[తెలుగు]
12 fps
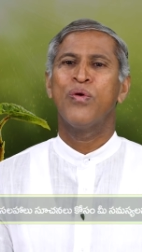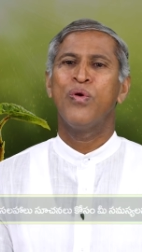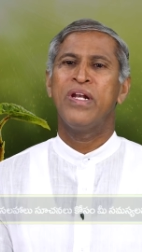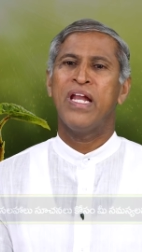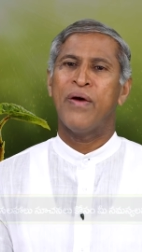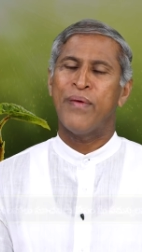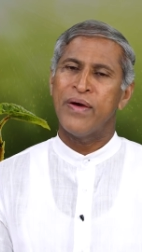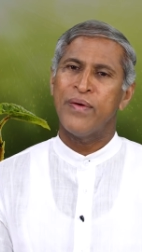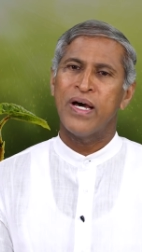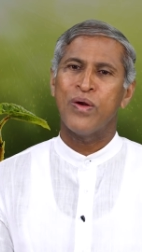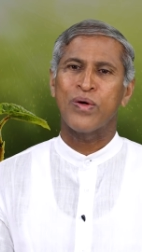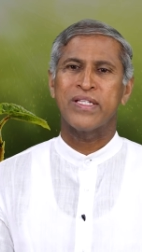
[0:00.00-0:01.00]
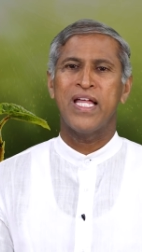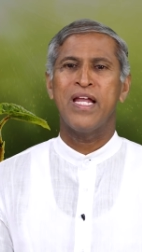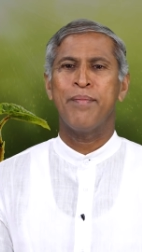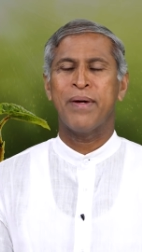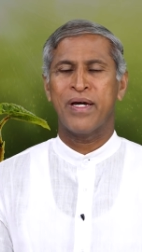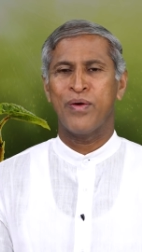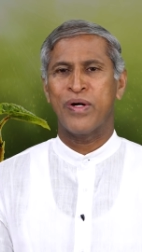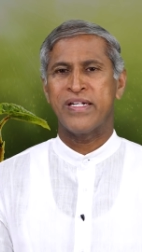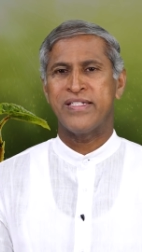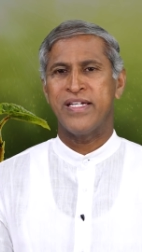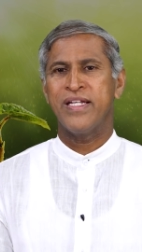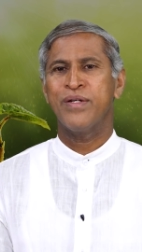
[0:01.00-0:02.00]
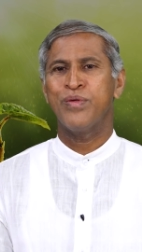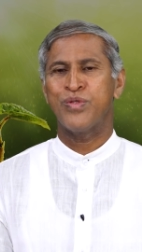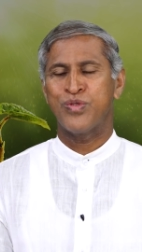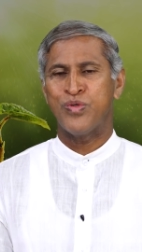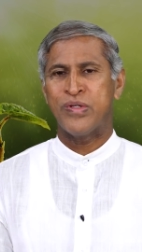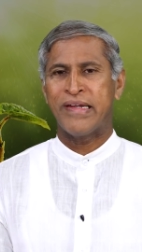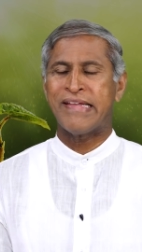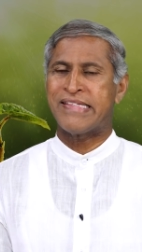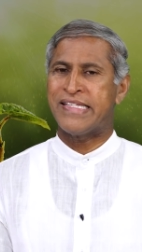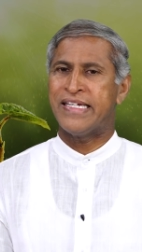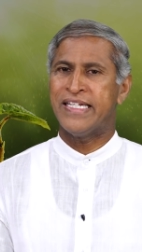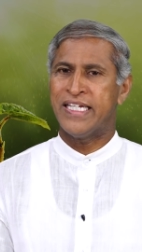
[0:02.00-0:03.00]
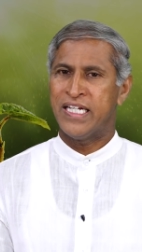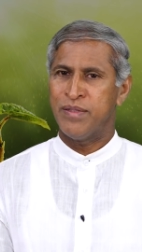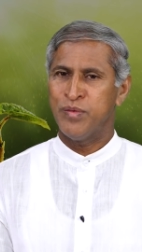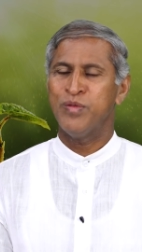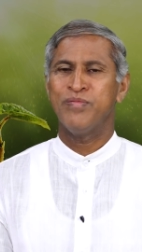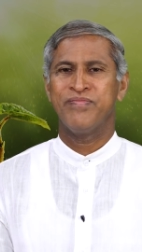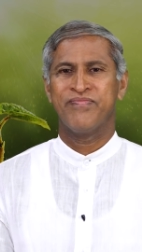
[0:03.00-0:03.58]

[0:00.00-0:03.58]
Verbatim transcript: కొన్ని అవయవాలు ఒకదాని పక్కన ఒకటి చేరి కూర్చుంటే ఈ శరీరము